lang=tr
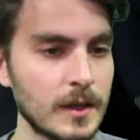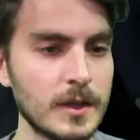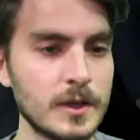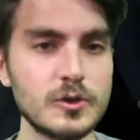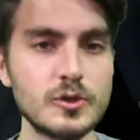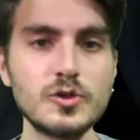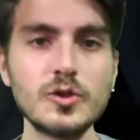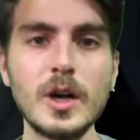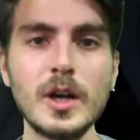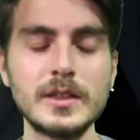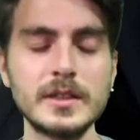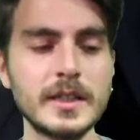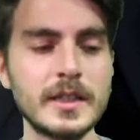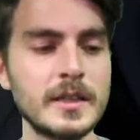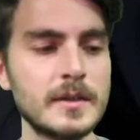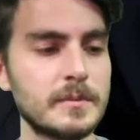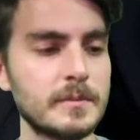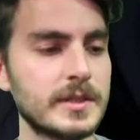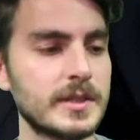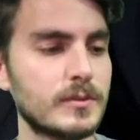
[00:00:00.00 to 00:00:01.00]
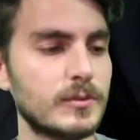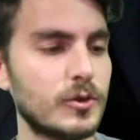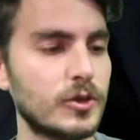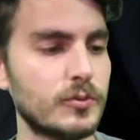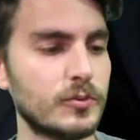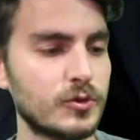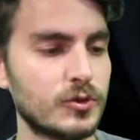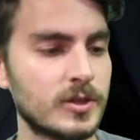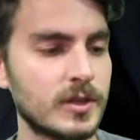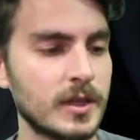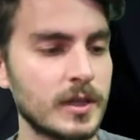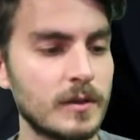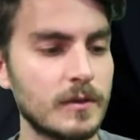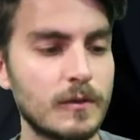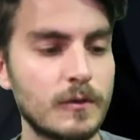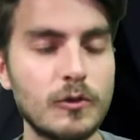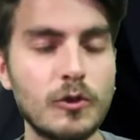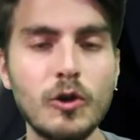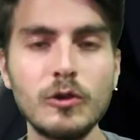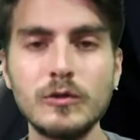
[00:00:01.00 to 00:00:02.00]
Şu anda bizim önümüzde
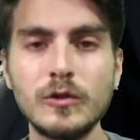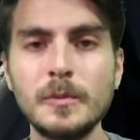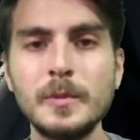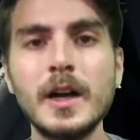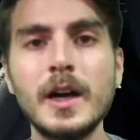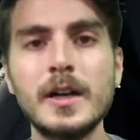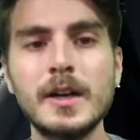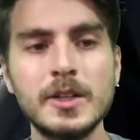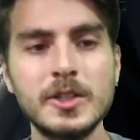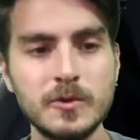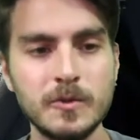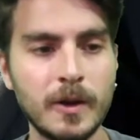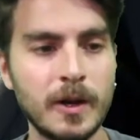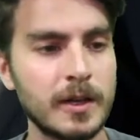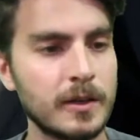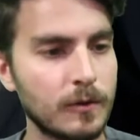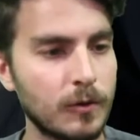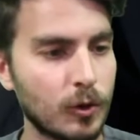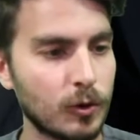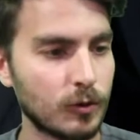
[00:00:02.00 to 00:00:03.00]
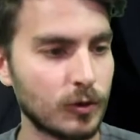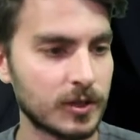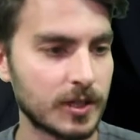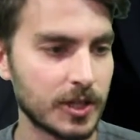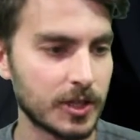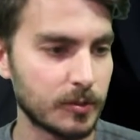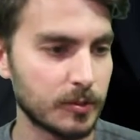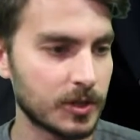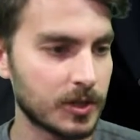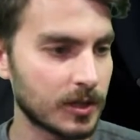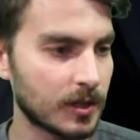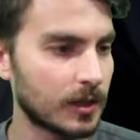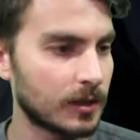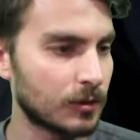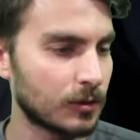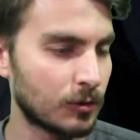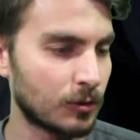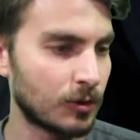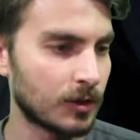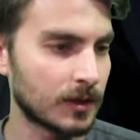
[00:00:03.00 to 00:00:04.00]
Volvo bir araç var. Volvo seçmiştik
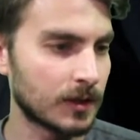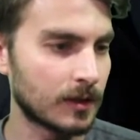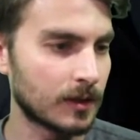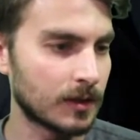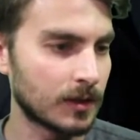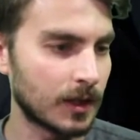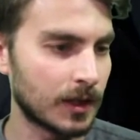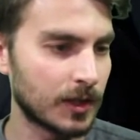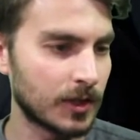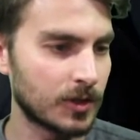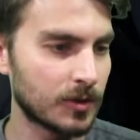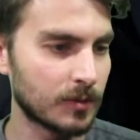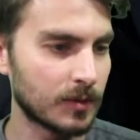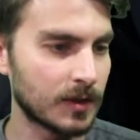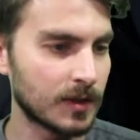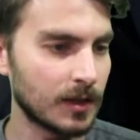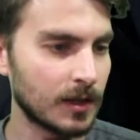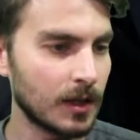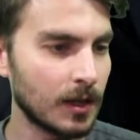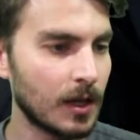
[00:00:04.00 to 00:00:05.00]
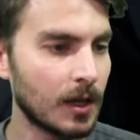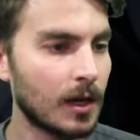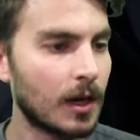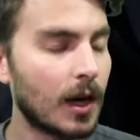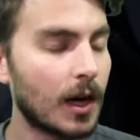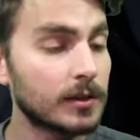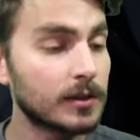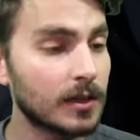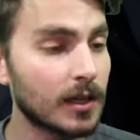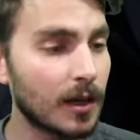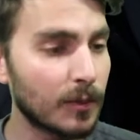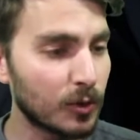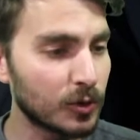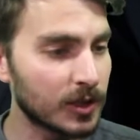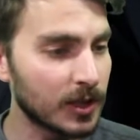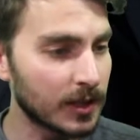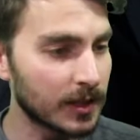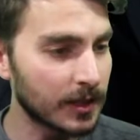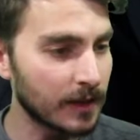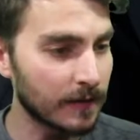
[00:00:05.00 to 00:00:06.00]
hatırlıyorsanız aracımızı. Hatta
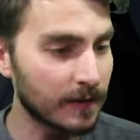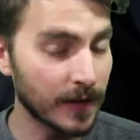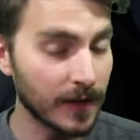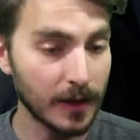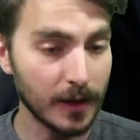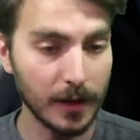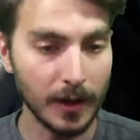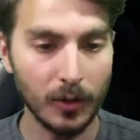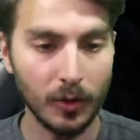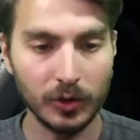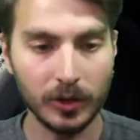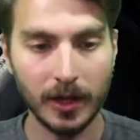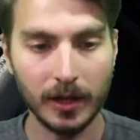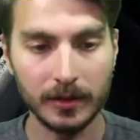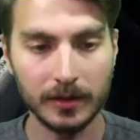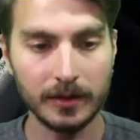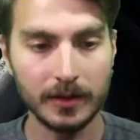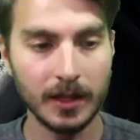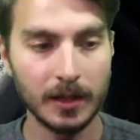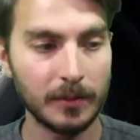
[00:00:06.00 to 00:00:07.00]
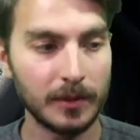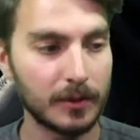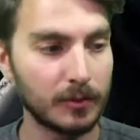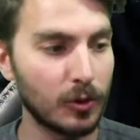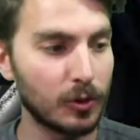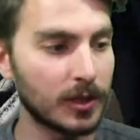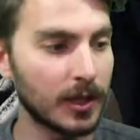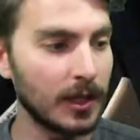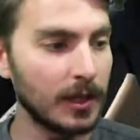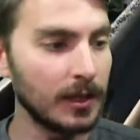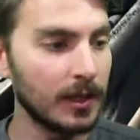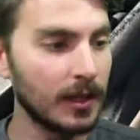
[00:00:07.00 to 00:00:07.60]
modeli de FH16 diye bir model.